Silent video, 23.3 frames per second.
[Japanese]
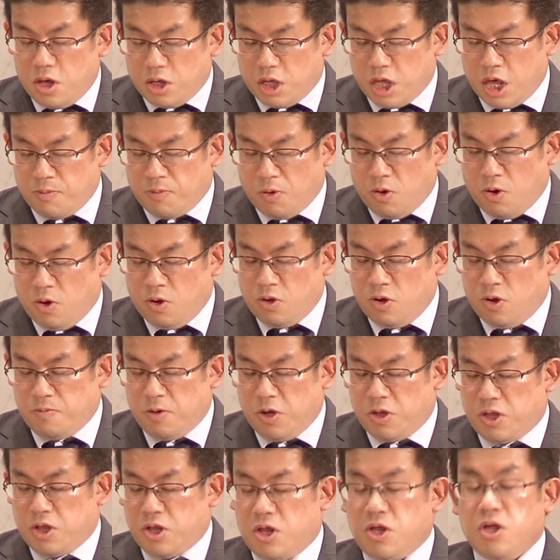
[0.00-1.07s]
希望の
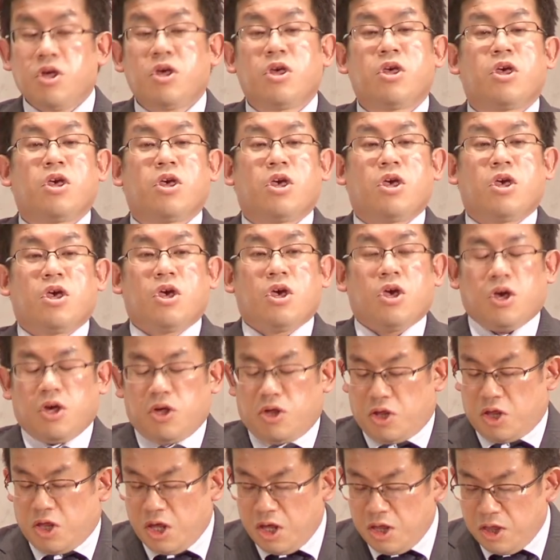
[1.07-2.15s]
道、
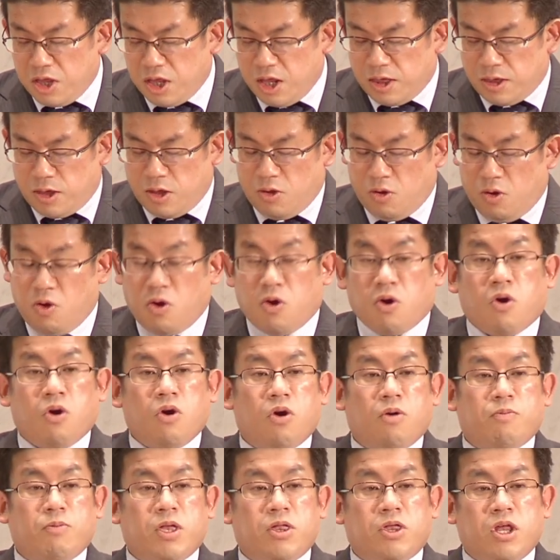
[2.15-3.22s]
真実の
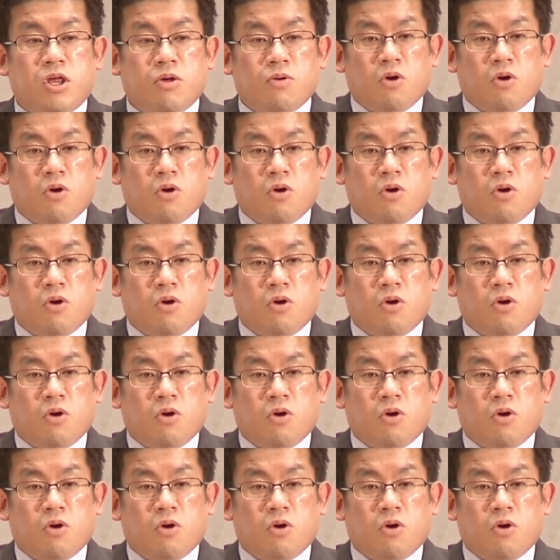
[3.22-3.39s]
道